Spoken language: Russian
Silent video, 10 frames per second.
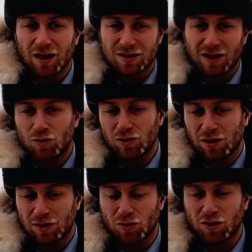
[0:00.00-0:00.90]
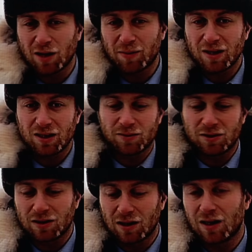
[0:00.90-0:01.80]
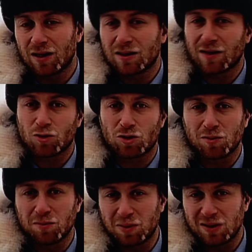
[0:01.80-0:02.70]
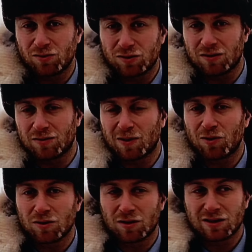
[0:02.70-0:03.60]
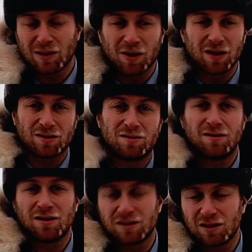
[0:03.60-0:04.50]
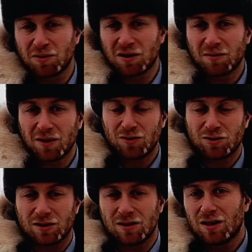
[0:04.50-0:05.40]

законы, которые необходимы для того, чтобы производство спокойно и стабильно развивалось, не принимаются,